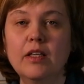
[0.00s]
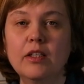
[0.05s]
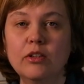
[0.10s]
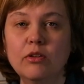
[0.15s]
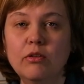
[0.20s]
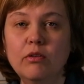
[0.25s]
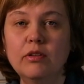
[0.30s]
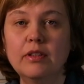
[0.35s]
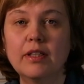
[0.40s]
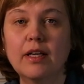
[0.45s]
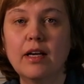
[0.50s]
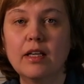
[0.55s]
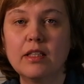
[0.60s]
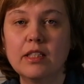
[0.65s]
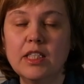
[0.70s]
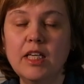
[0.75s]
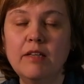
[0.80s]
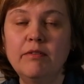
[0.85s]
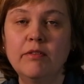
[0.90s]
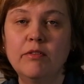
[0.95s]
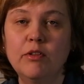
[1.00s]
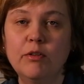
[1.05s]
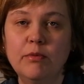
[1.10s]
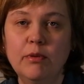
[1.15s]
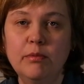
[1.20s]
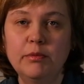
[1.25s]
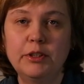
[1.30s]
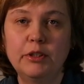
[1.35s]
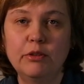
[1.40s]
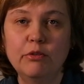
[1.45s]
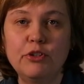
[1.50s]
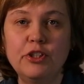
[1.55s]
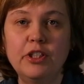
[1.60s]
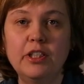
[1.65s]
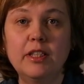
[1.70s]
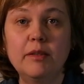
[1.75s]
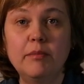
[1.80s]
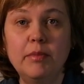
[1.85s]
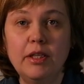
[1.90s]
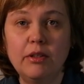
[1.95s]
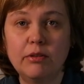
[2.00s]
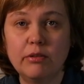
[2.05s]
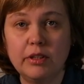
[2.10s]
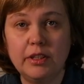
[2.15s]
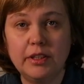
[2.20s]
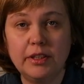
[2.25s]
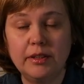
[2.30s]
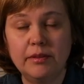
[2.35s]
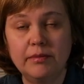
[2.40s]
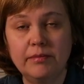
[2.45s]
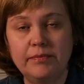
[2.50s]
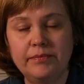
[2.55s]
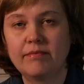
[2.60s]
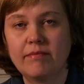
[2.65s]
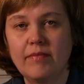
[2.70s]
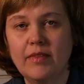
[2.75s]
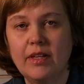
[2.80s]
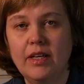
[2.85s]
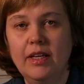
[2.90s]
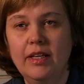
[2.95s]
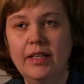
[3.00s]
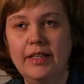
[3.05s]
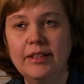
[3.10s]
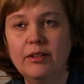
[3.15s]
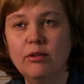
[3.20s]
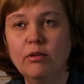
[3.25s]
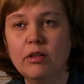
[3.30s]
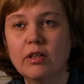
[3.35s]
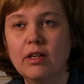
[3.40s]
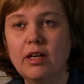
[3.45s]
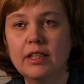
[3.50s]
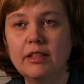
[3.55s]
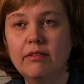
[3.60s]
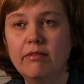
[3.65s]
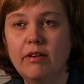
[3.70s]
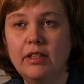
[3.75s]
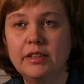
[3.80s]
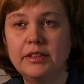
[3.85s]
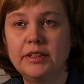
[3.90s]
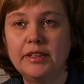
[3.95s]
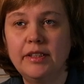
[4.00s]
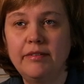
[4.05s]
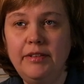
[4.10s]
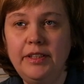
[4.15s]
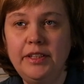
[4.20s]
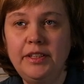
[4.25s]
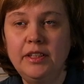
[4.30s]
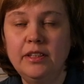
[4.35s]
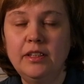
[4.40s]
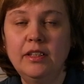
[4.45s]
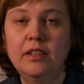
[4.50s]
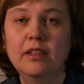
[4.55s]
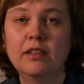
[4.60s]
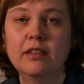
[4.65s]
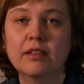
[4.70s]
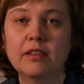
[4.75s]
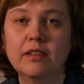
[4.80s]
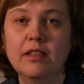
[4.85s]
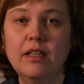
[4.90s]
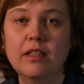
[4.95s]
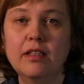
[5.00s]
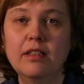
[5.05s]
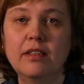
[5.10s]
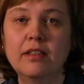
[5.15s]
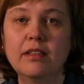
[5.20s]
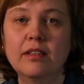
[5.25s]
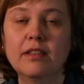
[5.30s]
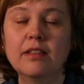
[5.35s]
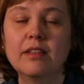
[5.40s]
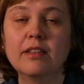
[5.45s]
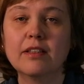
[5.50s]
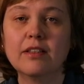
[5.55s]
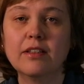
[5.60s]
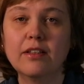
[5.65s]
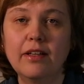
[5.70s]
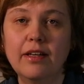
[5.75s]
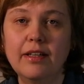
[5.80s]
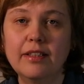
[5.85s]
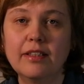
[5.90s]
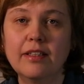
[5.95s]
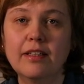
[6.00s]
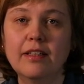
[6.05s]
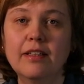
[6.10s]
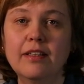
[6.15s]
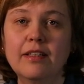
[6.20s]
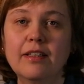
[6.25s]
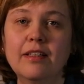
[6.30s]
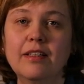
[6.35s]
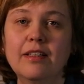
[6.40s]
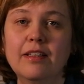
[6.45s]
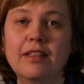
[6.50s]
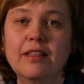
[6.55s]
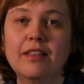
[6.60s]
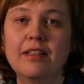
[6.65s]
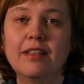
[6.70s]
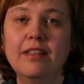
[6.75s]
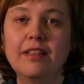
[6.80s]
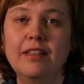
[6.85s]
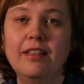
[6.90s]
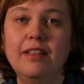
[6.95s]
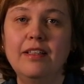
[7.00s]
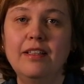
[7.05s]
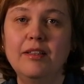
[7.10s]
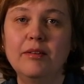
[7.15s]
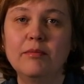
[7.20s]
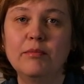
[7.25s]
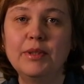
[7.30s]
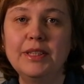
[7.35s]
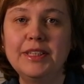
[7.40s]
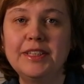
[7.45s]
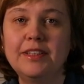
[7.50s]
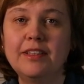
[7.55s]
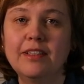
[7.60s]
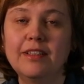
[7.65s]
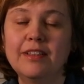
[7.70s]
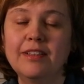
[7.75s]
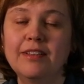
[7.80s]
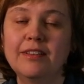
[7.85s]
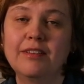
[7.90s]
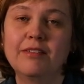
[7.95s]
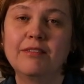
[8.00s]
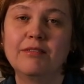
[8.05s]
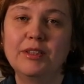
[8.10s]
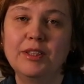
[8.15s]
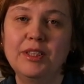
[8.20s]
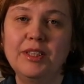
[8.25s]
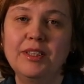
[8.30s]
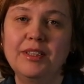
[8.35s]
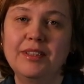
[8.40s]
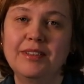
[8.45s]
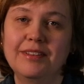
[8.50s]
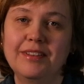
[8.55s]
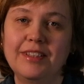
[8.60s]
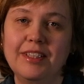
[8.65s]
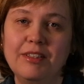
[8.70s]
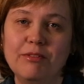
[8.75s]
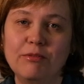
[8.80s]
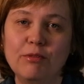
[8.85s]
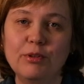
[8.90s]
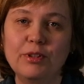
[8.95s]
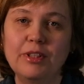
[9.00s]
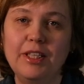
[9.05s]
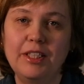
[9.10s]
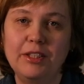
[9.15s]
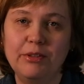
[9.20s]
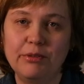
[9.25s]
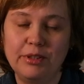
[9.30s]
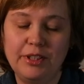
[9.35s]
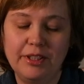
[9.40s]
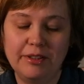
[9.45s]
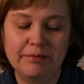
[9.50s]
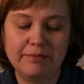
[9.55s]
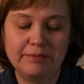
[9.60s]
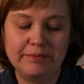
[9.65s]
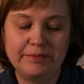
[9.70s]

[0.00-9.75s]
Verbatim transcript: но до конца вы в любом случае доберетесь. И только от вас зависит, как гладко и быстро вы до него дойдете.